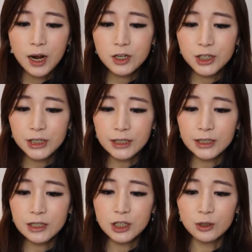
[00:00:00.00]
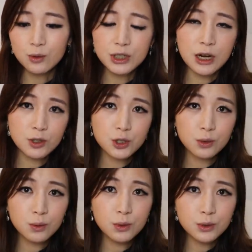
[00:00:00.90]
而这也一定程度上
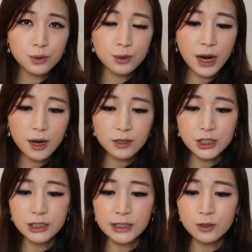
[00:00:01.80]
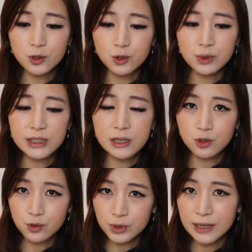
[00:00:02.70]
是过去二十年逐
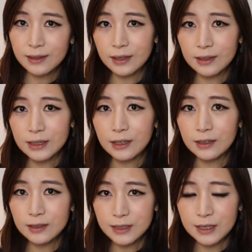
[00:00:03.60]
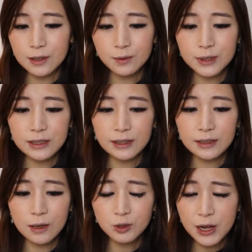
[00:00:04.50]
渐出现的一个结构性的
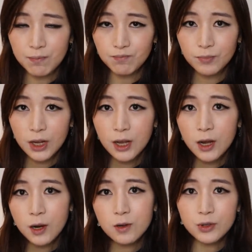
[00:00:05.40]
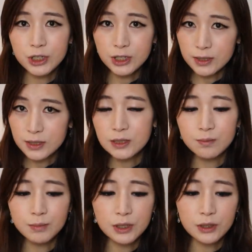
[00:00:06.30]
挑战。而随着习
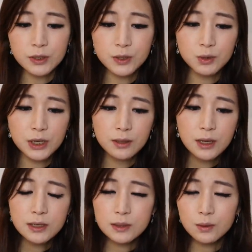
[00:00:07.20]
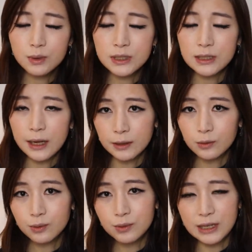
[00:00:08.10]
近平的就任，似乎极大
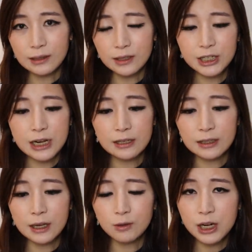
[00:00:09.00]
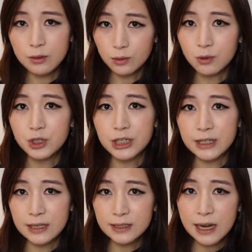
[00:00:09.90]
的凸显了这样的挑战，同时
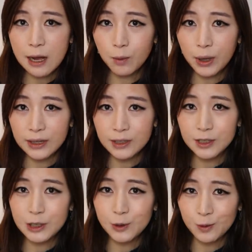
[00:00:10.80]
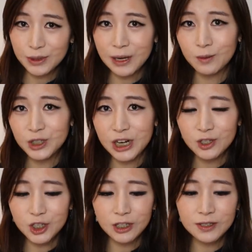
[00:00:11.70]
也加快了这种挑
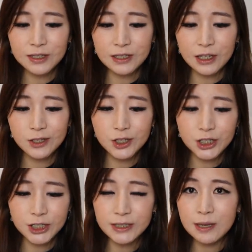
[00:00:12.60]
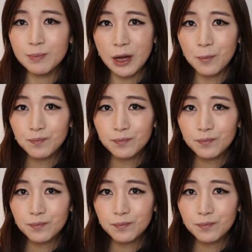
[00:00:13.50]
战成型的时间表。